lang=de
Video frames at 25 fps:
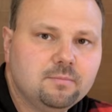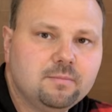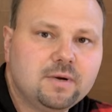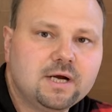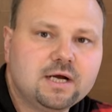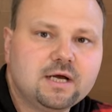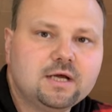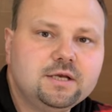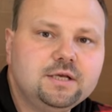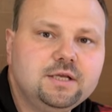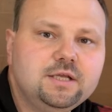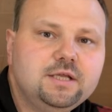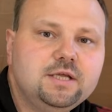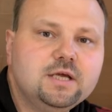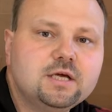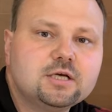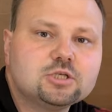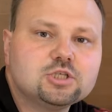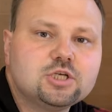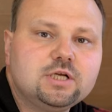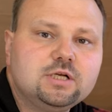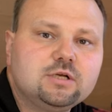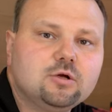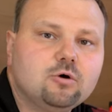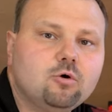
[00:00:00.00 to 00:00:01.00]
Man kann die hier
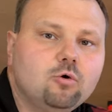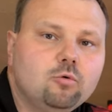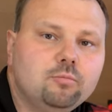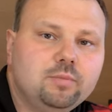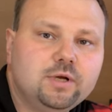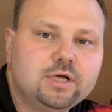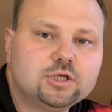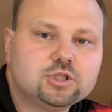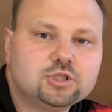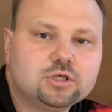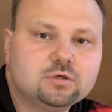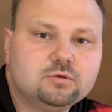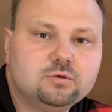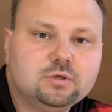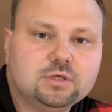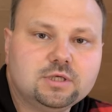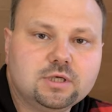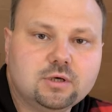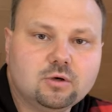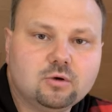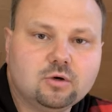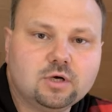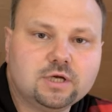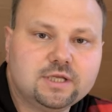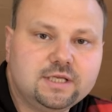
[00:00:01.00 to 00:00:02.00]
erstellte Homepage natürlich auch